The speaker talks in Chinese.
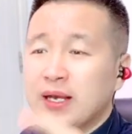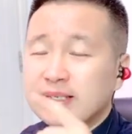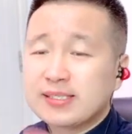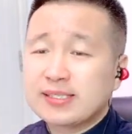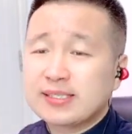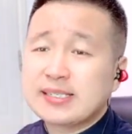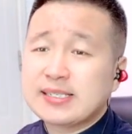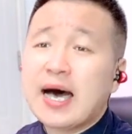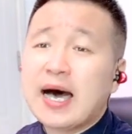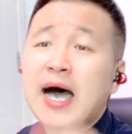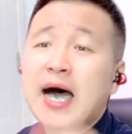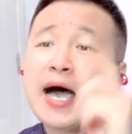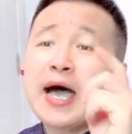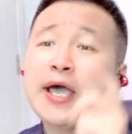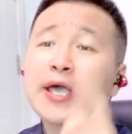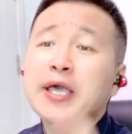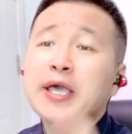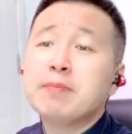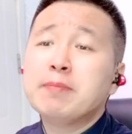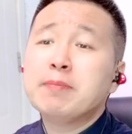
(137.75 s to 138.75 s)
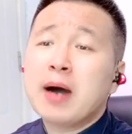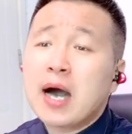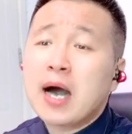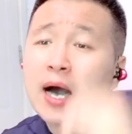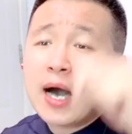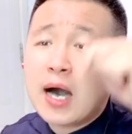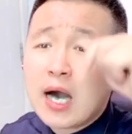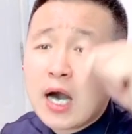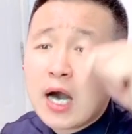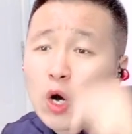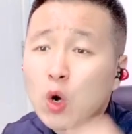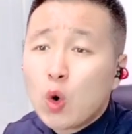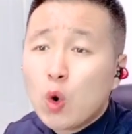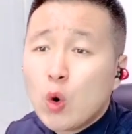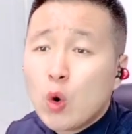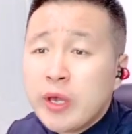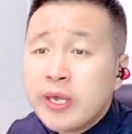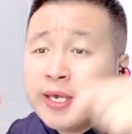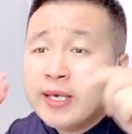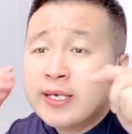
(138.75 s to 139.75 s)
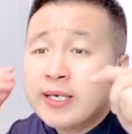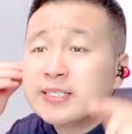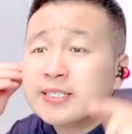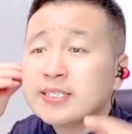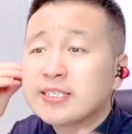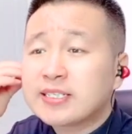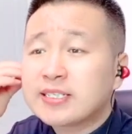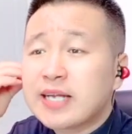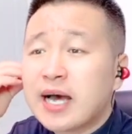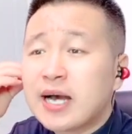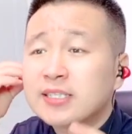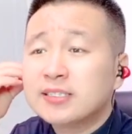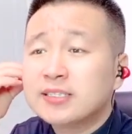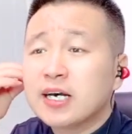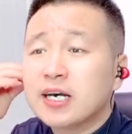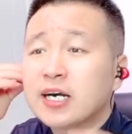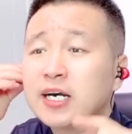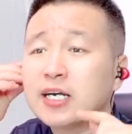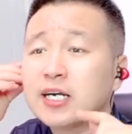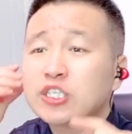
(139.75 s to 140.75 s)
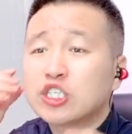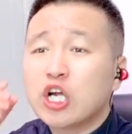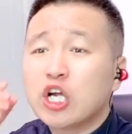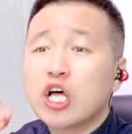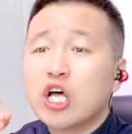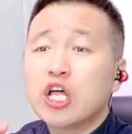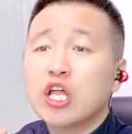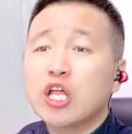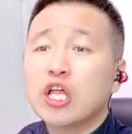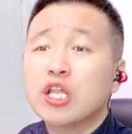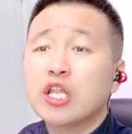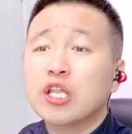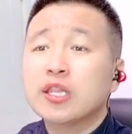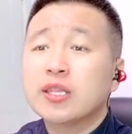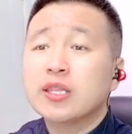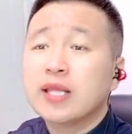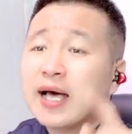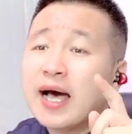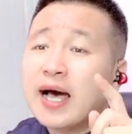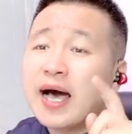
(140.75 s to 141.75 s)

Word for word: 赛马会上的人